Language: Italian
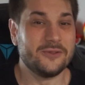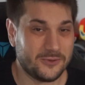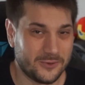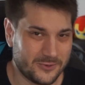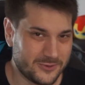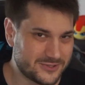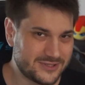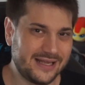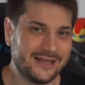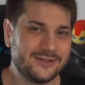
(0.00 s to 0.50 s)

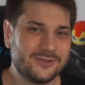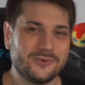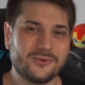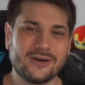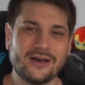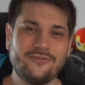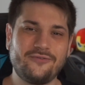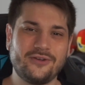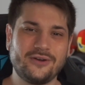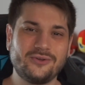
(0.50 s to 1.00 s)
nonostante un
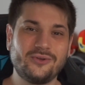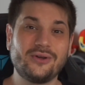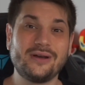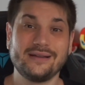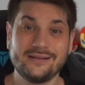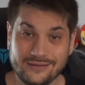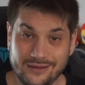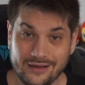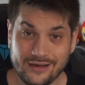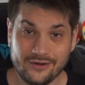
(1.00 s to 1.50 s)

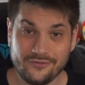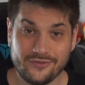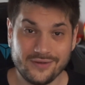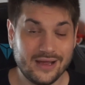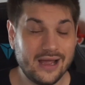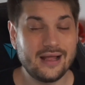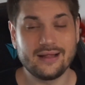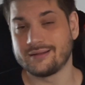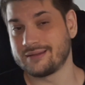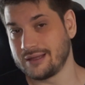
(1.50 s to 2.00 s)
raffreddore
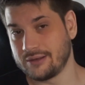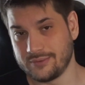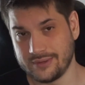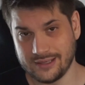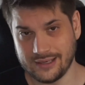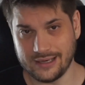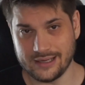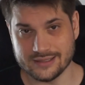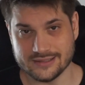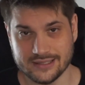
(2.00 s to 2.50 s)
terrificante e un
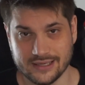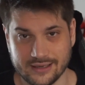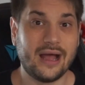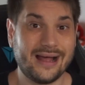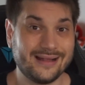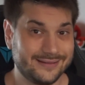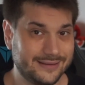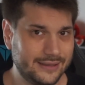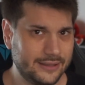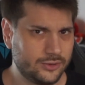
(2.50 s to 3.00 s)
inglese
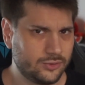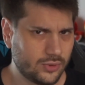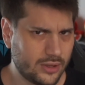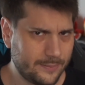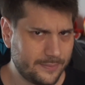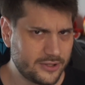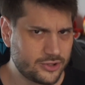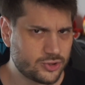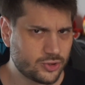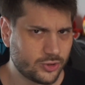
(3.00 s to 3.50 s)
addirittura
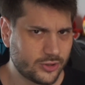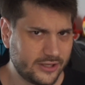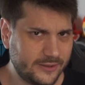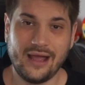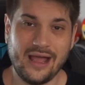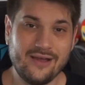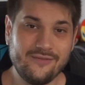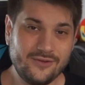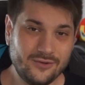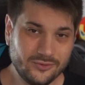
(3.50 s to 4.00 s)
peggiore,
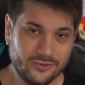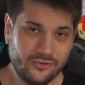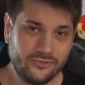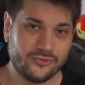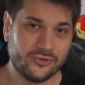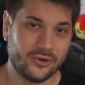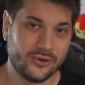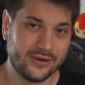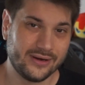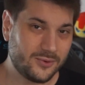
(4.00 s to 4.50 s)
è venuto
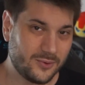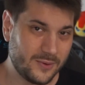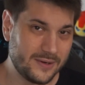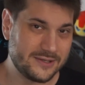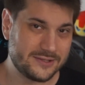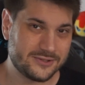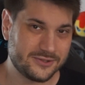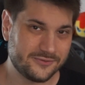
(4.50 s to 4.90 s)
fuori questo